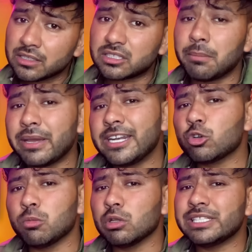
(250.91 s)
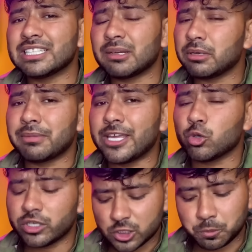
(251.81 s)
तब मैंने इनको बोल दिया था अपने भाई
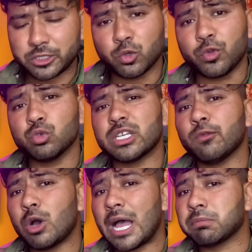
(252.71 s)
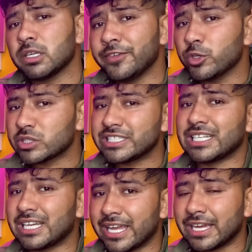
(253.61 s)
को कि इस पर जो व्यूज है वो आपकी वीडियो से
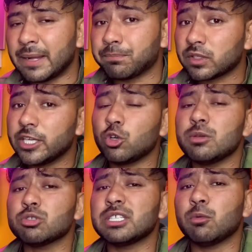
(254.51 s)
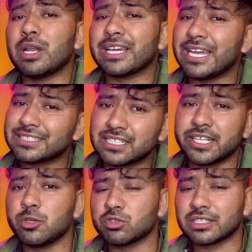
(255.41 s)
ज्यादा आएगा इन्होंने मुझसे बोला कि ऐसा
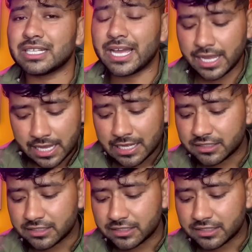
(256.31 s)
नहीं हो सकता है